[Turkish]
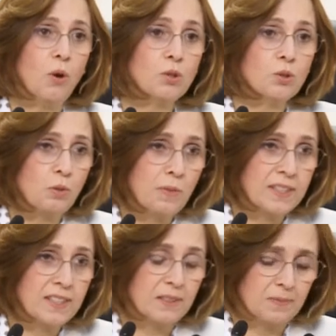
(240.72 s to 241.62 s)

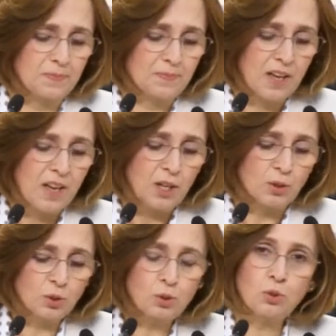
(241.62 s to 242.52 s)
örtülmesi,
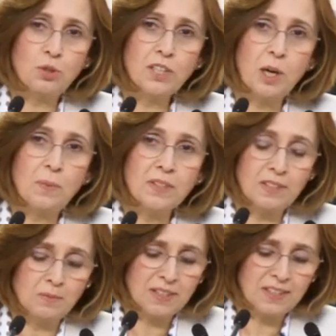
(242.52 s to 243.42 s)
üstünün
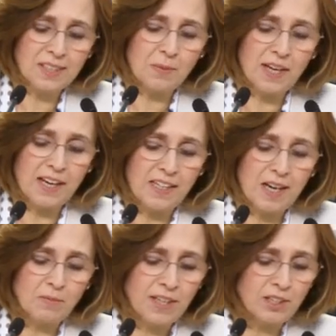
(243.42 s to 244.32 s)
kapatılması gibi
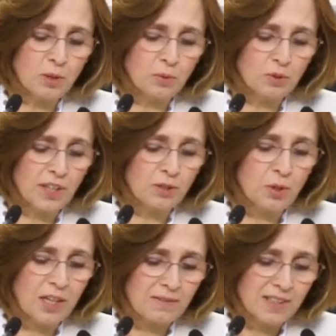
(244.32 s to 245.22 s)
eylemlerde bulunan
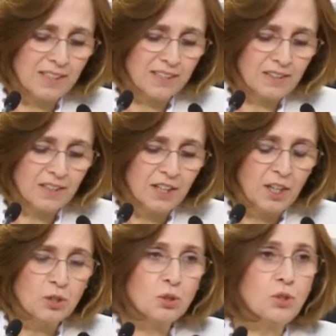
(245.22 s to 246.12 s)
görevlilerin
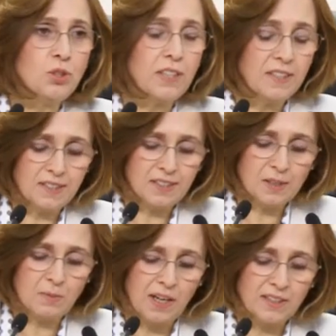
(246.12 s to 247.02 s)
çocuk
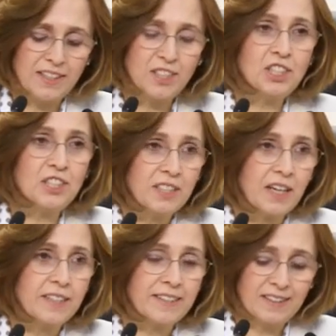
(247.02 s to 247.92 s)
istismarına
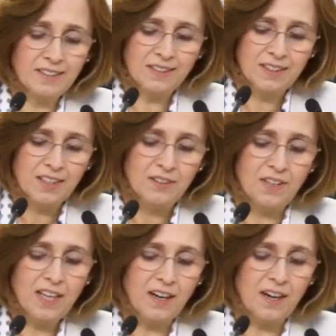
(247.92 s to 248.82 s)
iştirakten
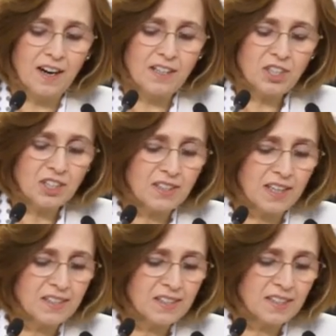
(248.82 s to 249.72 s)
veya ayrıca
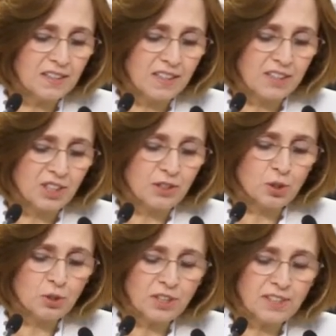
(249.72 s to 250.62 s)
tahsis edilecek
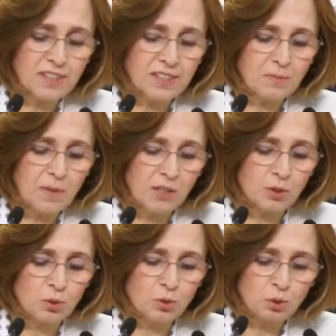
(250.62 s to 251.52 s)
çocuk
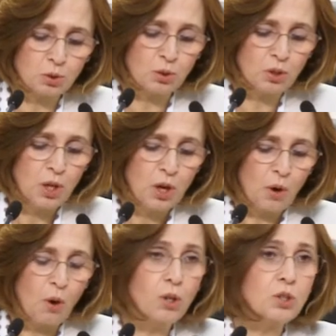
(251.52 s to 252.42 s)
istismarı suçunu
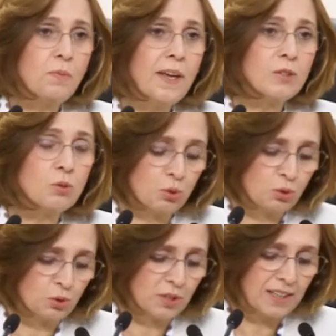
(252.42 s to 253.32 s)
örtmek
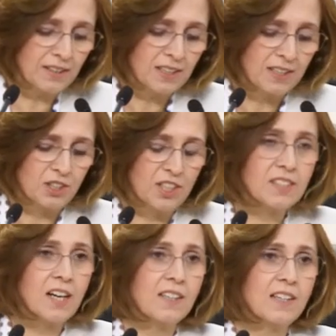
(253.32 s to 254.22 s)
suçundan
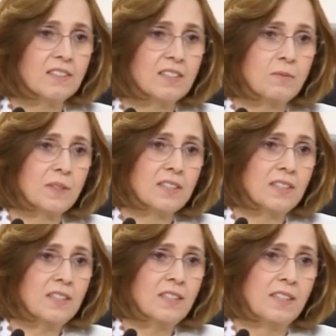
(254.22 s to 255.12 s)

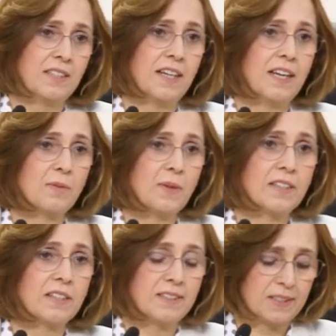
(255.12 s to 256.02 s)
cezalandırılması
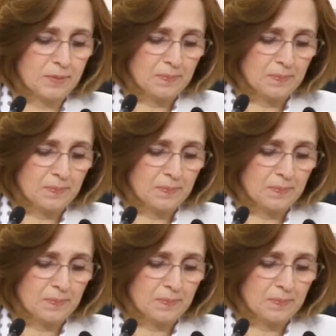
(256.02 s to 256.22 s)
gerekmektedir.